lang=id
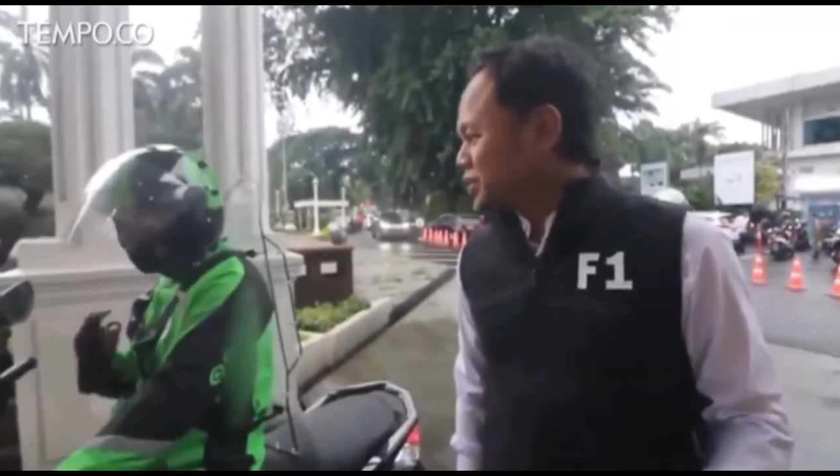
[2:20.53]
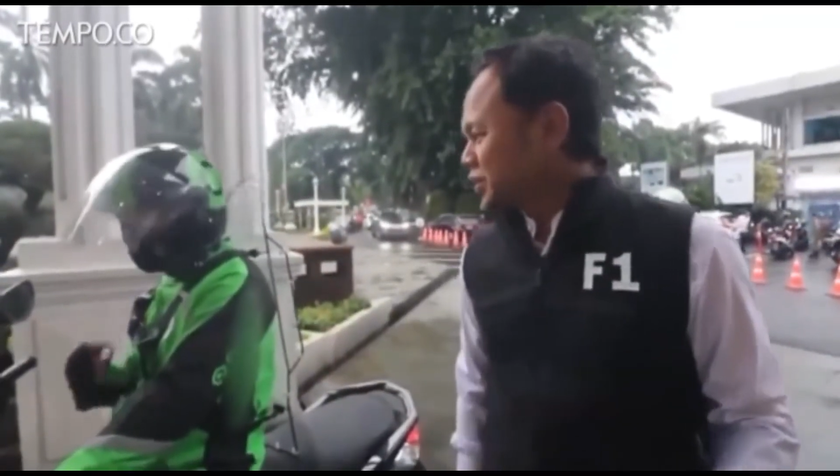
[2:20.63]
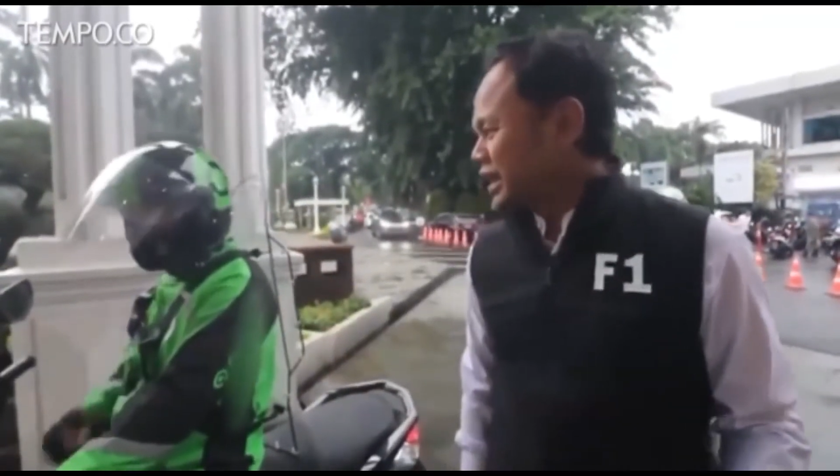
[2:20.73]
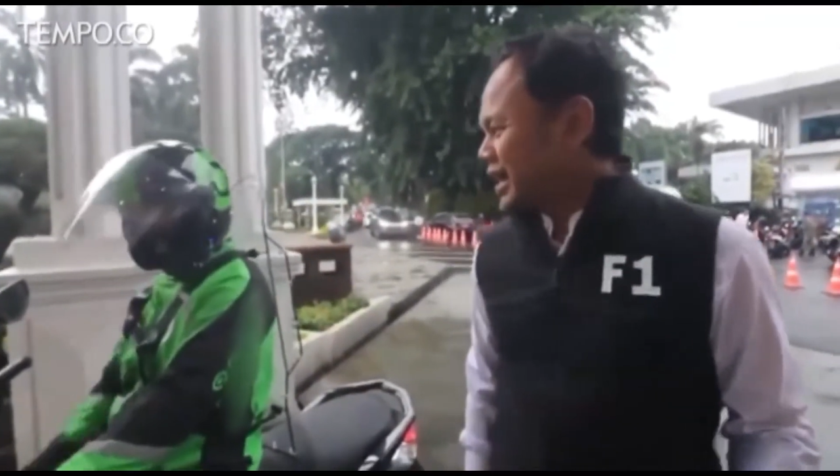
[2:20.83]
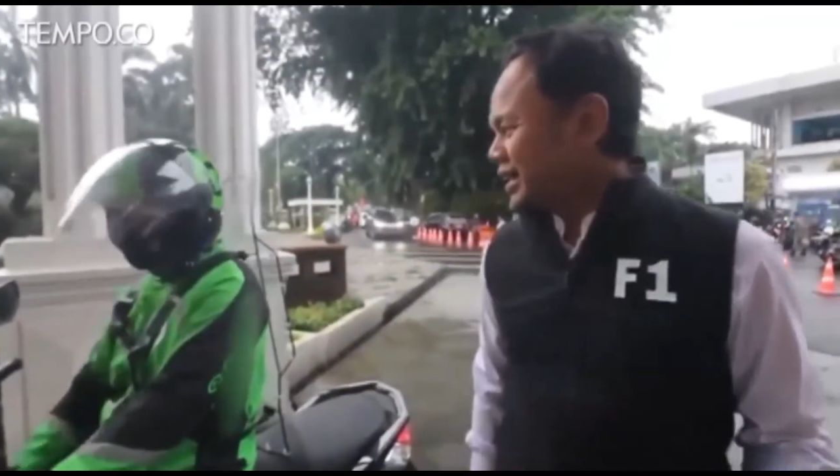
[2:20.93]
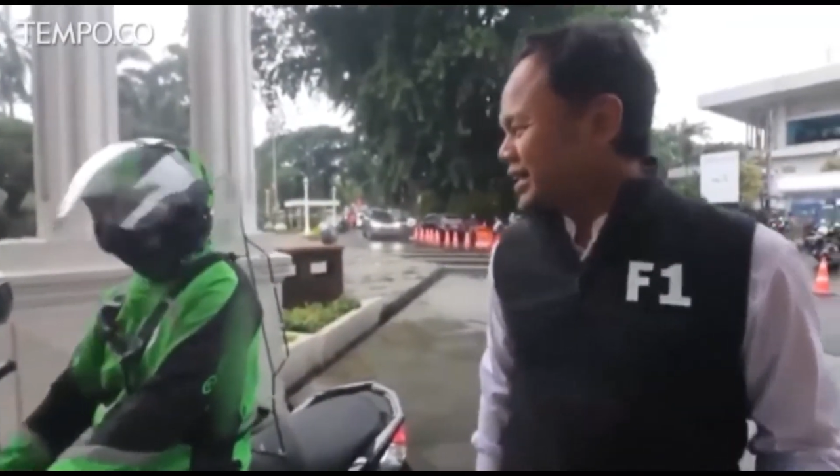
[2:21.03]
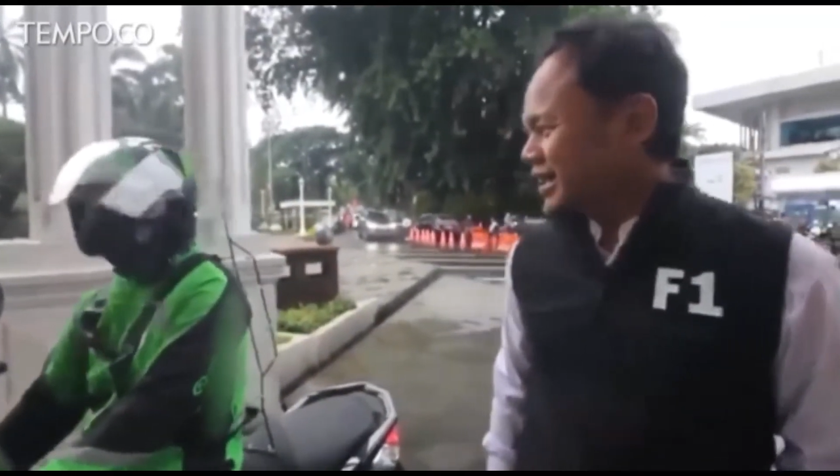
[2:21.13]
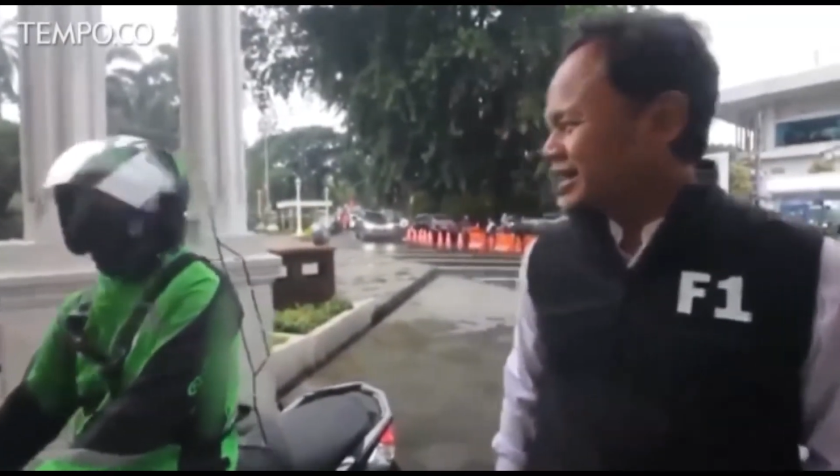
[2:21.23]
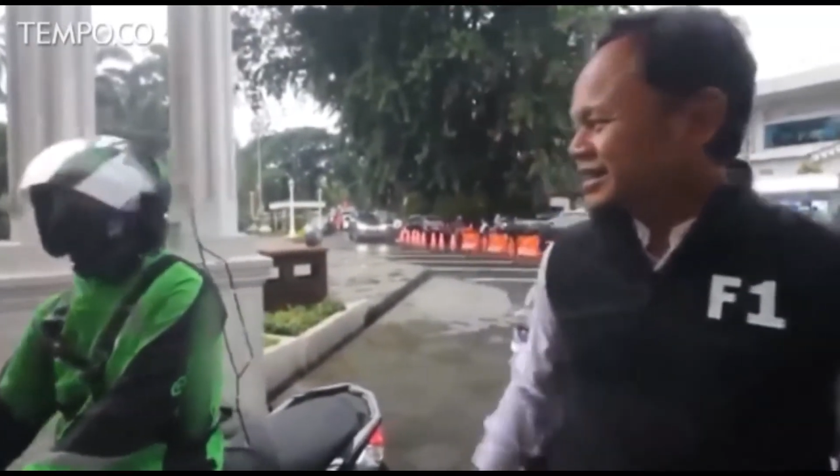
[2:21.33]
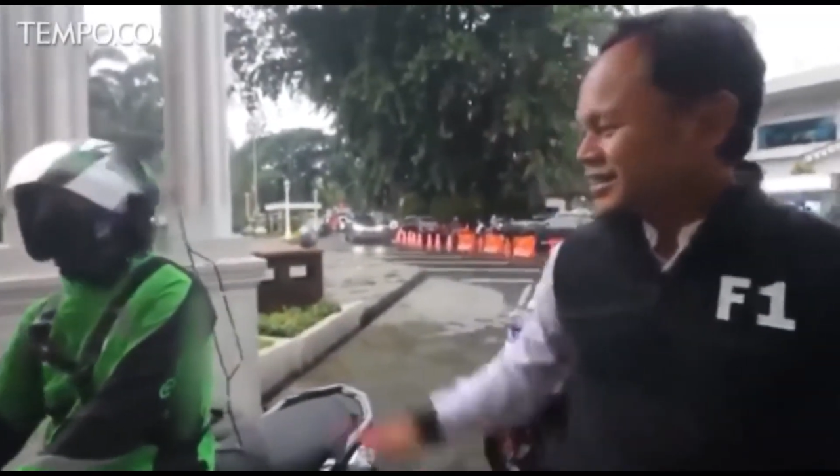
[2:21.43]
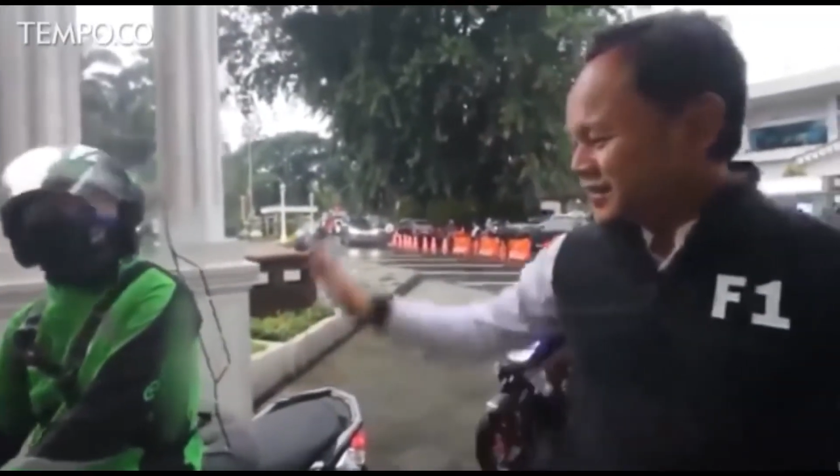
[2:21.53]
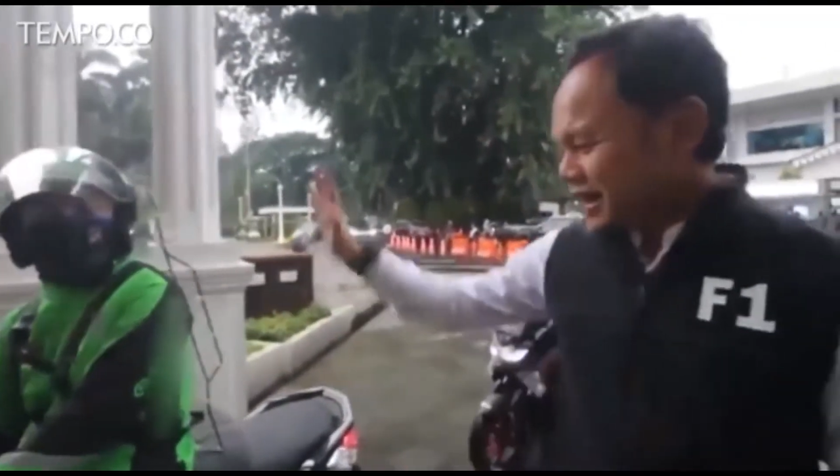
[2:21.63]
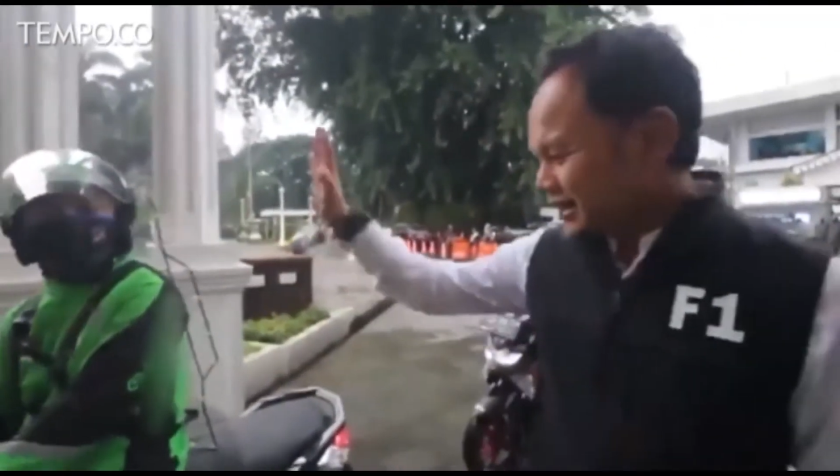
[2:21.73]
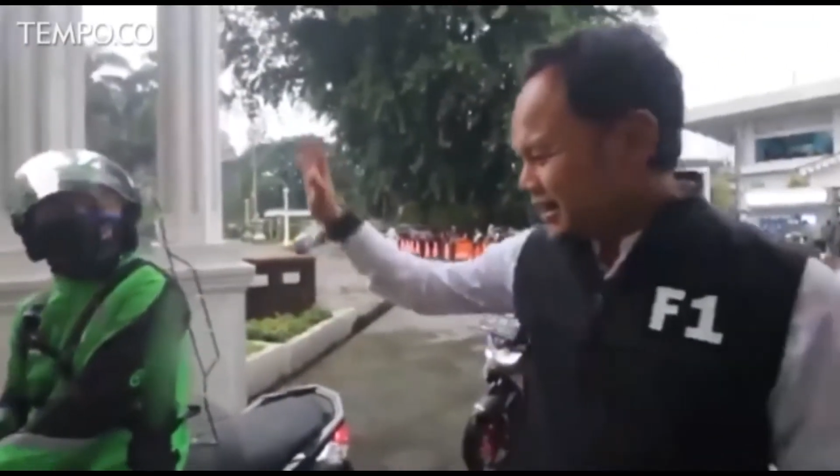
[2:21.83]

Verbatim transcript: cuci tangan ya. Makasih,